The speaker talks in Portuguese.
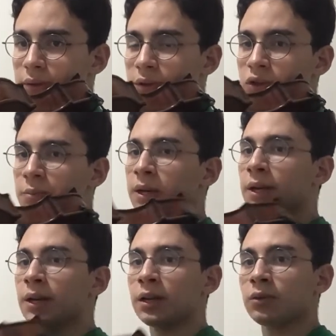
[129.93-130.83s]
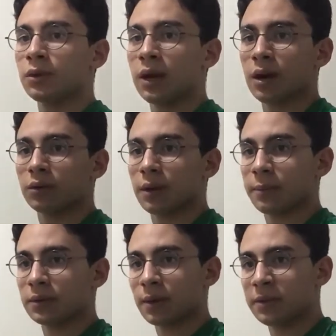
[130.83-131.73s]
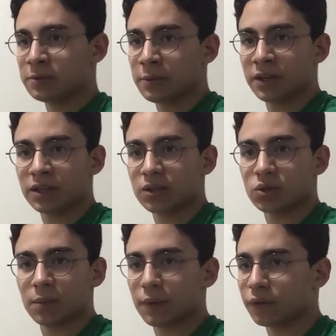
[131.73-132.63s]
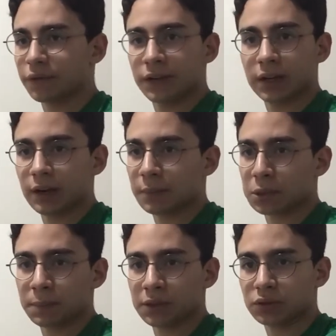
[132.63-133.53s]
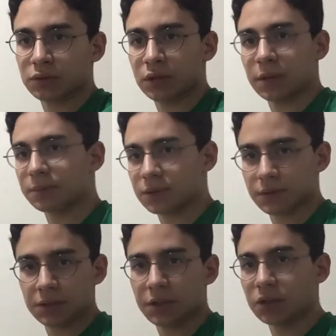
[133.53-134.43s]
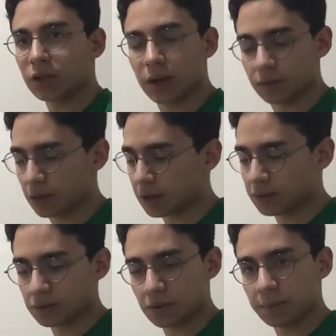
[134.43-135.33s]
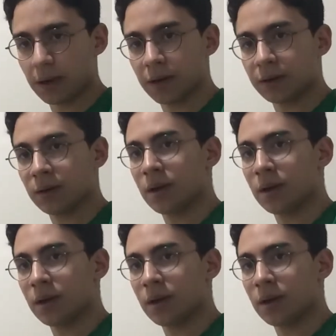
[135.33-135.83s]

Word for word: de maneira natural, da, da mesma maneira que sua mão fica na maior parte do tempo, se você deixar ela do lado da sua perna,